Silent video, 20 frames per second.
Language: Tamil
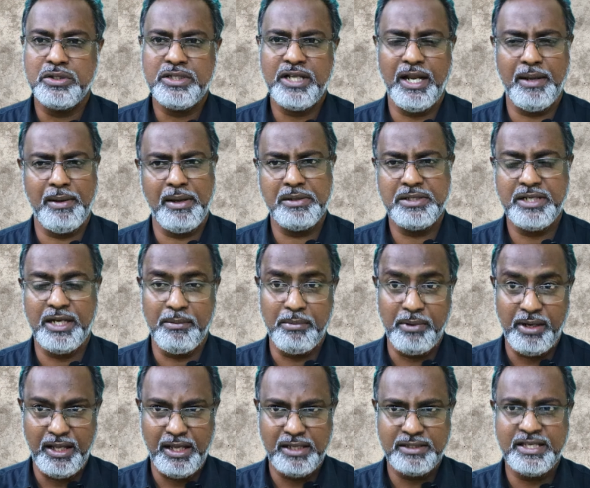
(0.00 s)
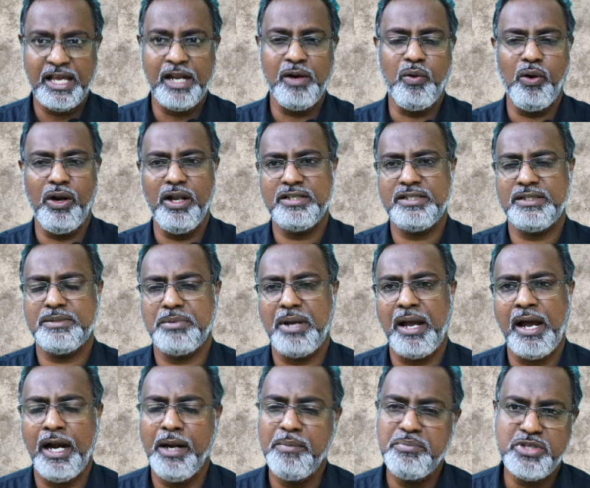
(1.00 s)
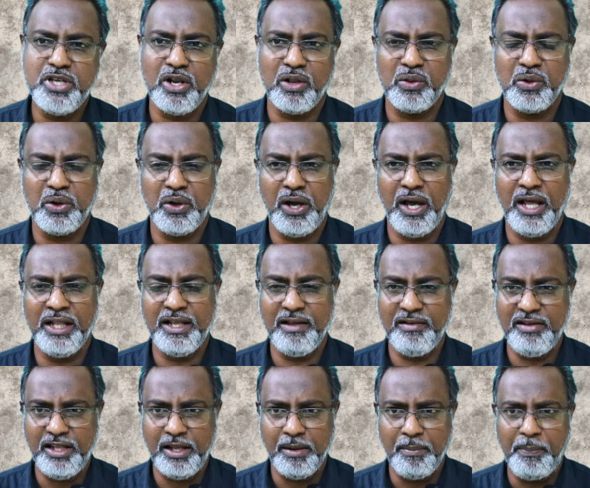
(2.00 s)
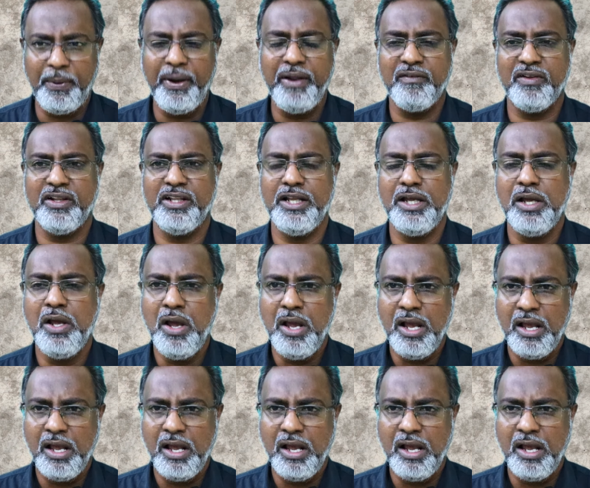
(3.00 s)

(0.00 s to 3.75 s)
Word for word: சில சில பல சர்க்குலர்ஸ் அனுப்பிச்சிருந்தோம் அதாவது எப்படி வந்து